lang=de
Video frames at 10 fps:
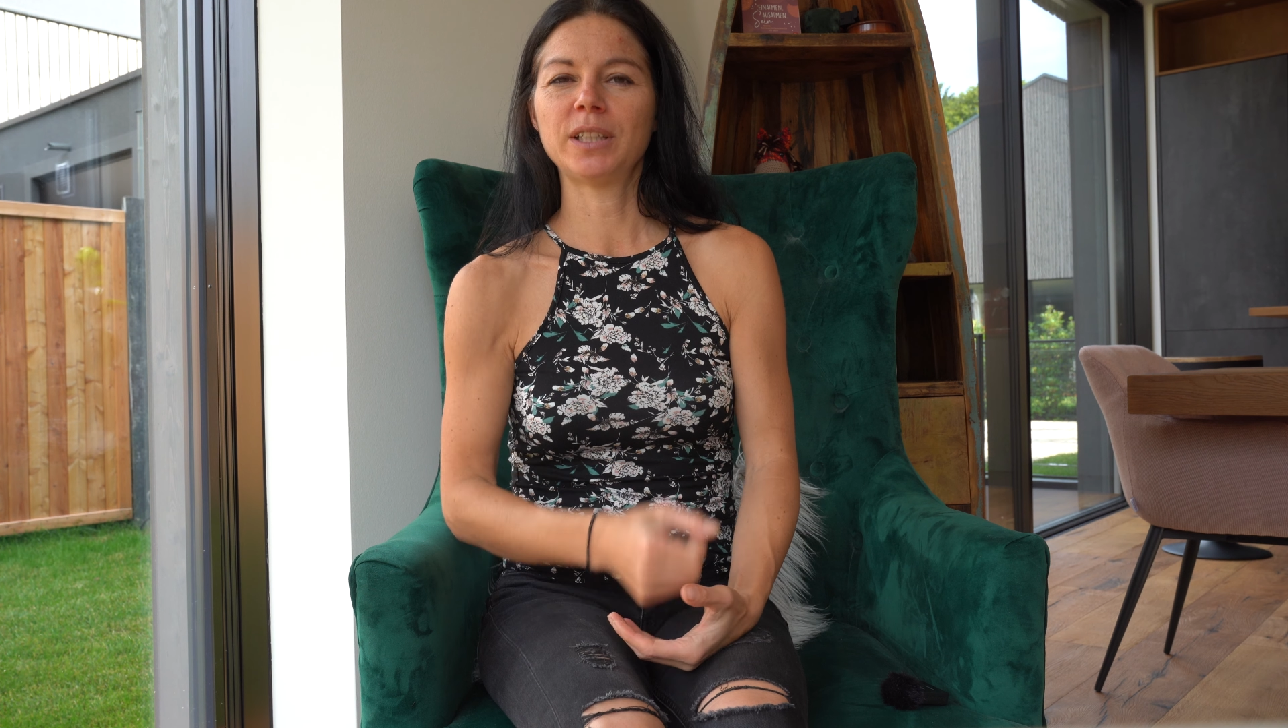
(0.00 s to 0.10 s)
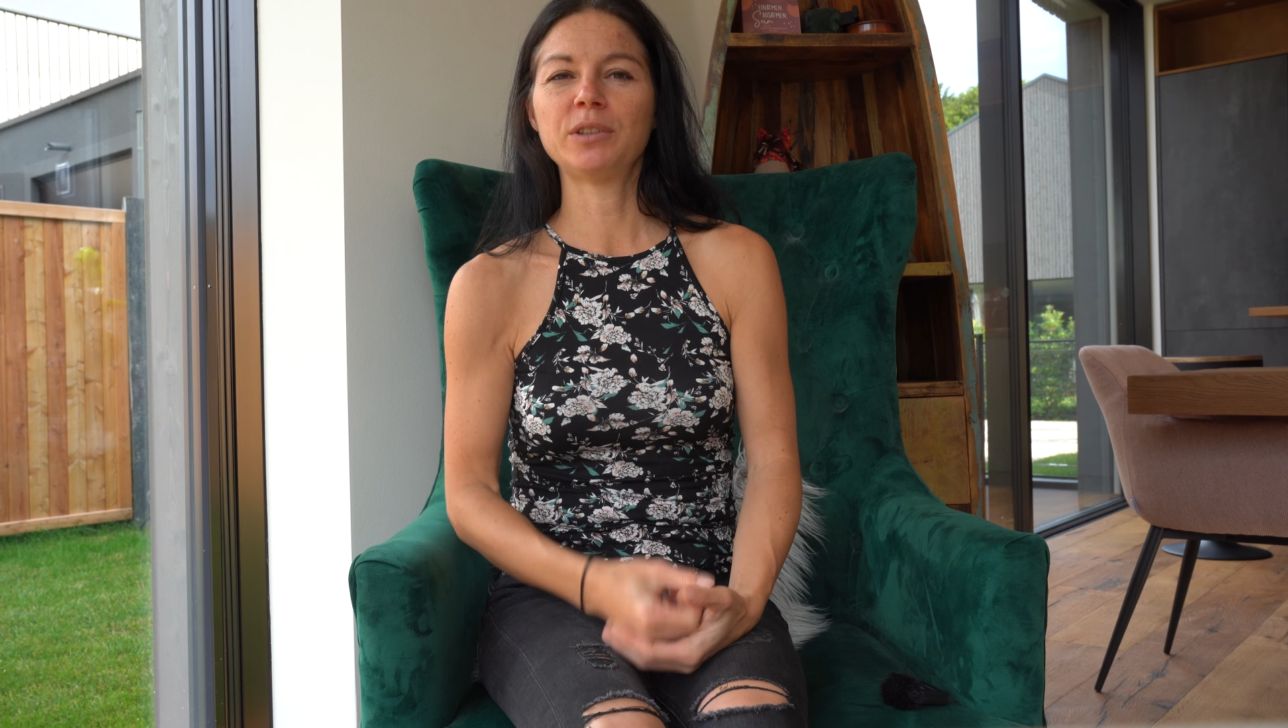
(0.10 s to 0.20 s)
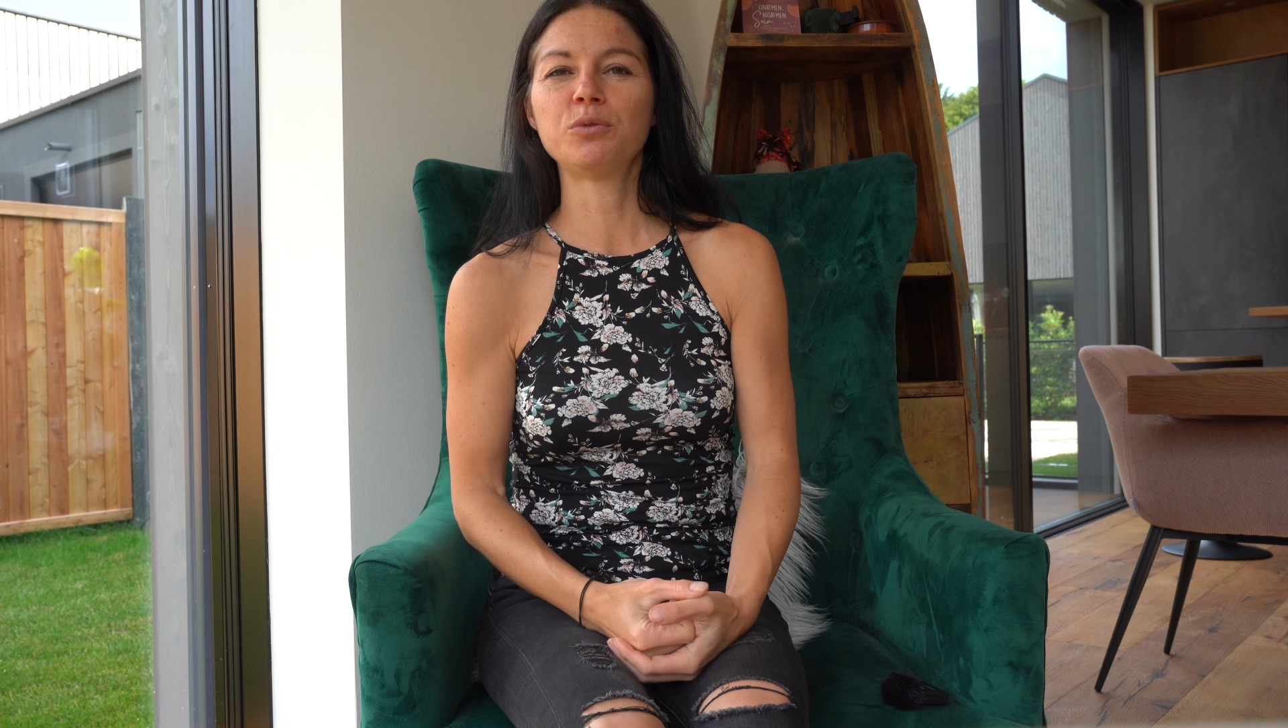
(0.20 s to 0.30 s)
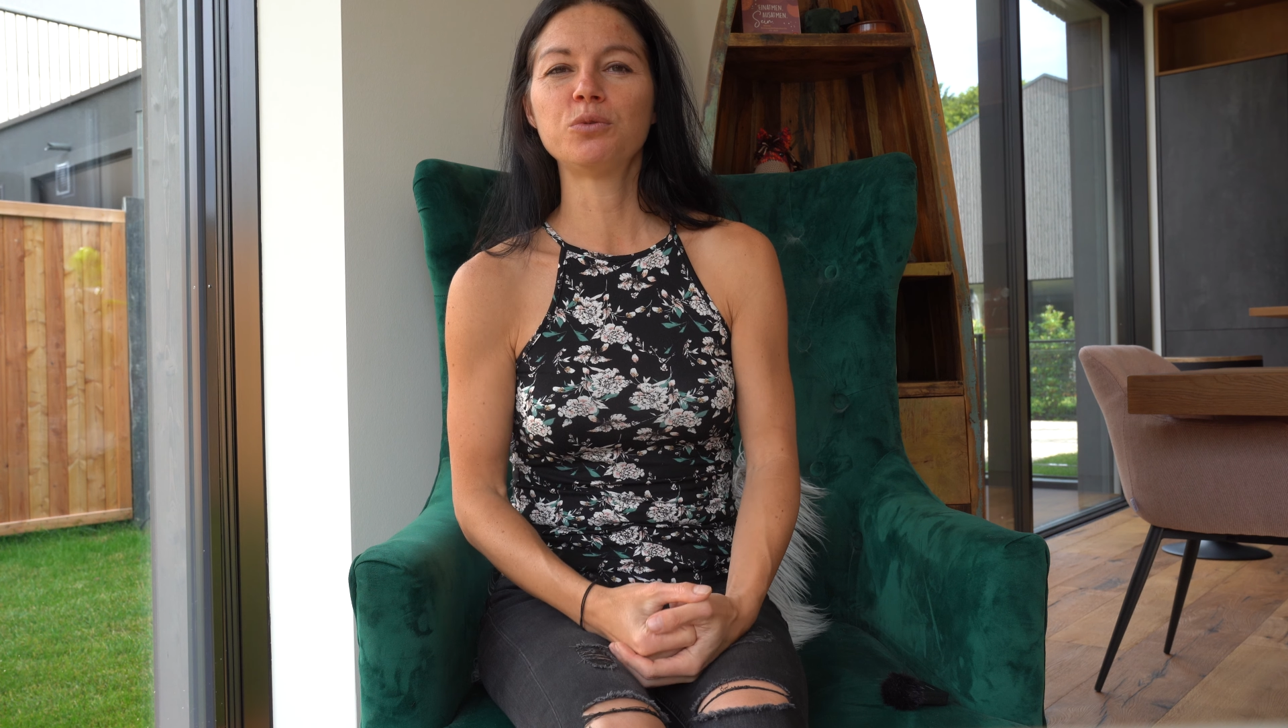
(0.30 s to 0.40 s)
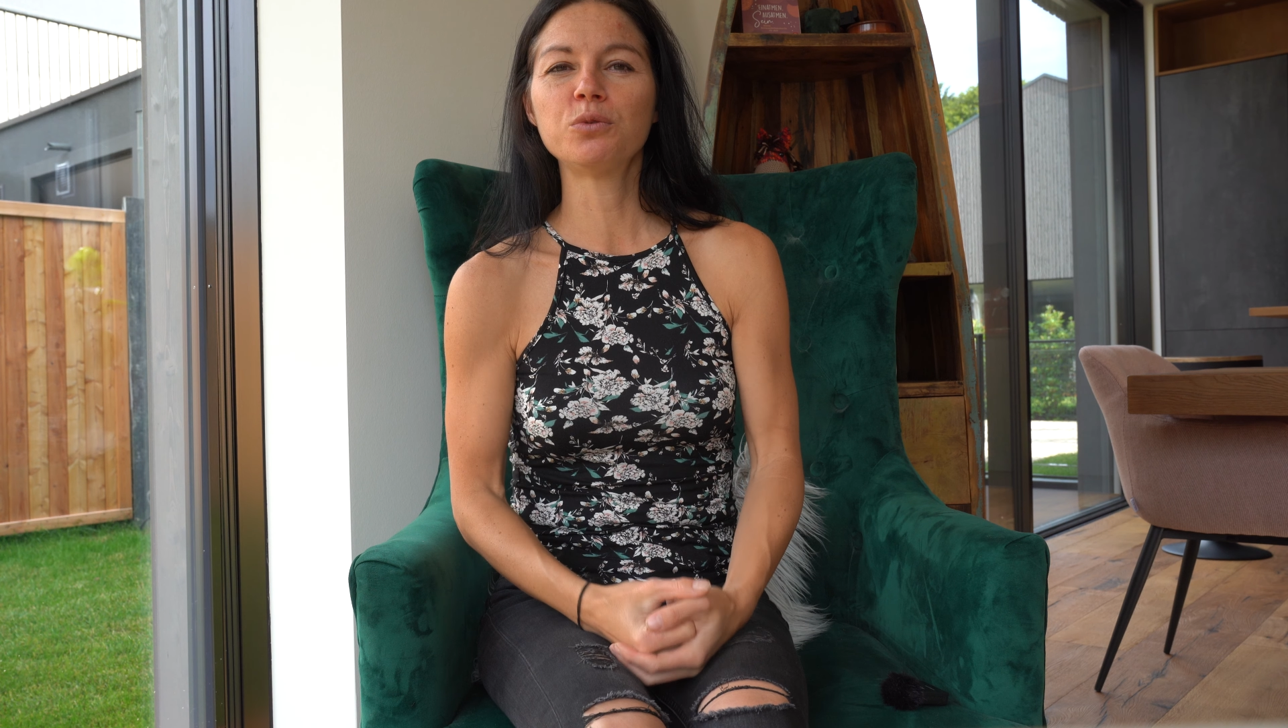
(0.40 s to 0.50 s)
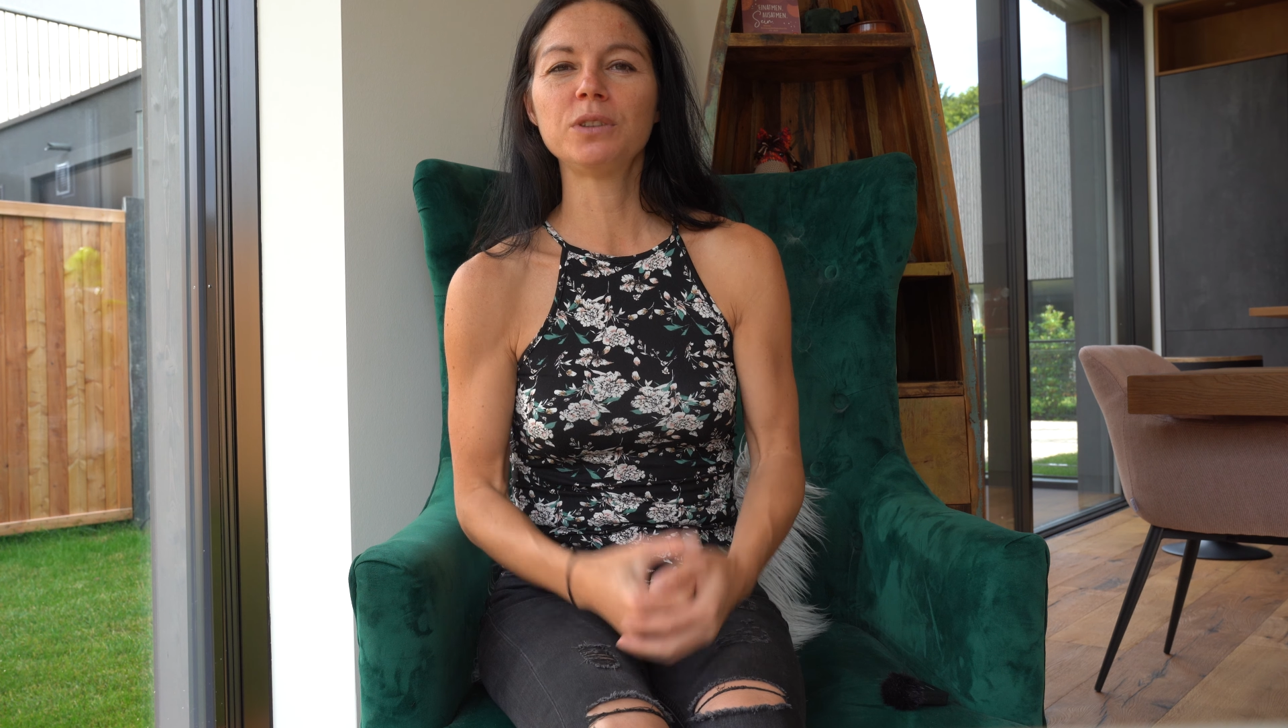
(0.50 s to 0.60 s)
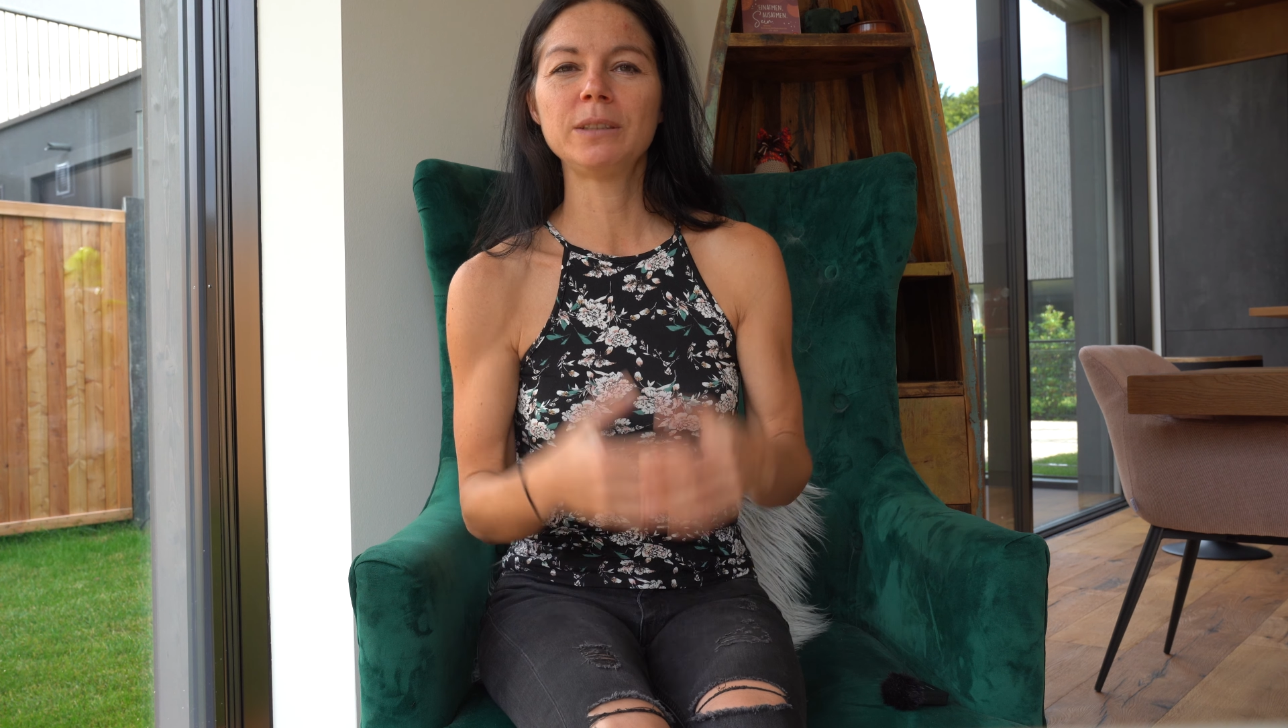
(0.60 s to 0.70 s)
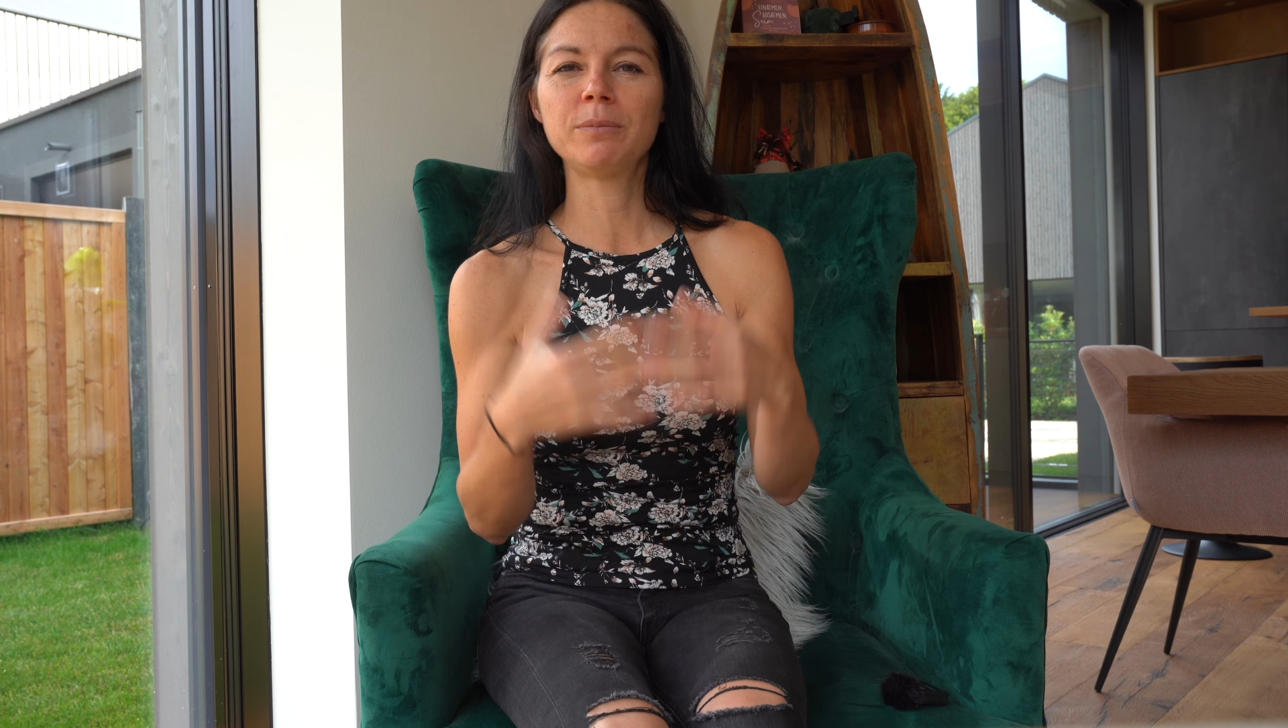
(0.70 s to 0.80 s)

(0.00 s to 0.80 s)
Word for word: wenn du die